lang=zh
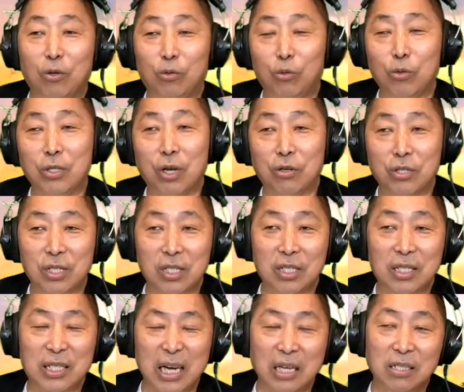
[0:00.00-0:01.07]
有多少是
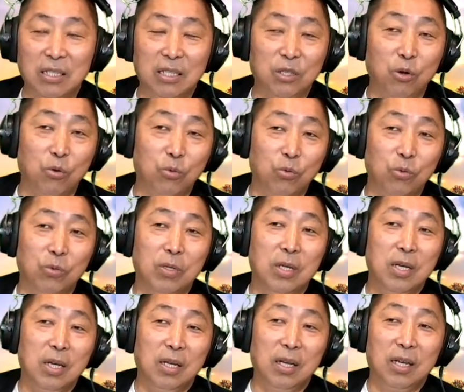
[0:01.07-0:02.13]
僵尸用
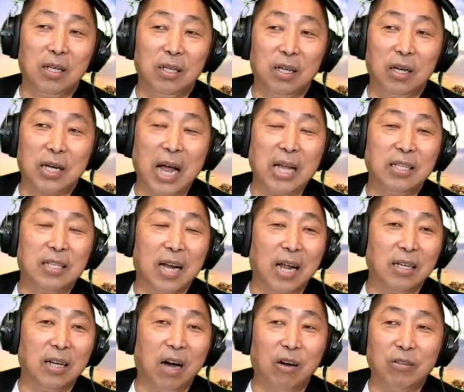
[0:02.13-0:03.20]
户？”那个呢，看起
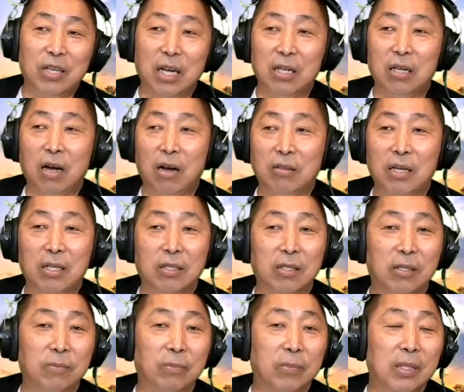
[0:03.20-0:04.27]
来呢，好像好像
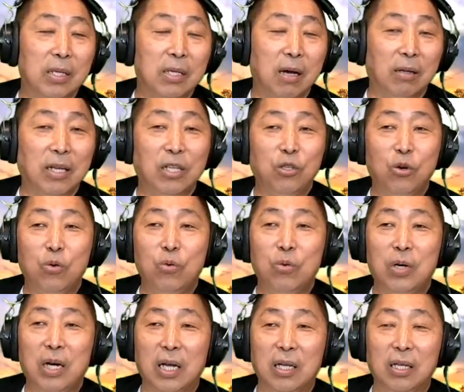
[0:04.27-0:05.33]
呢，好像用
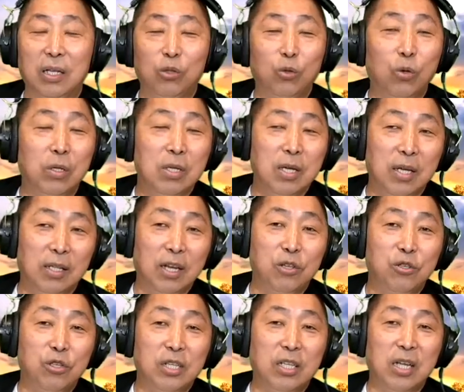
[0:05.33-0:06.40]
户很很多，但
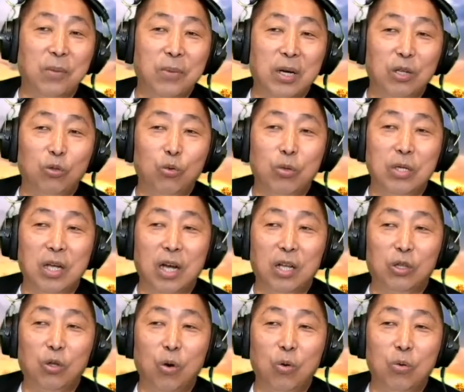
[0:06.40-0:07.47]
实际上呢，很多
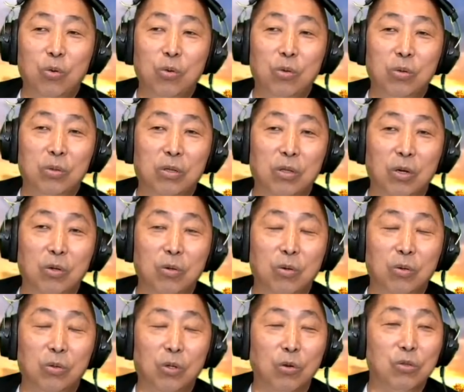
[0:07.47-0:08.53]
呢，都
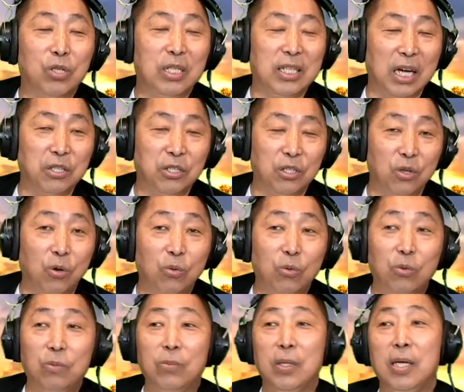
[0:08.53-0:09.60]
都都是僵尸用
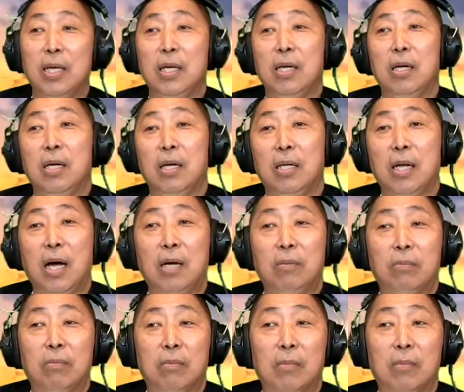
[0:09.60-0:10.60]
户。那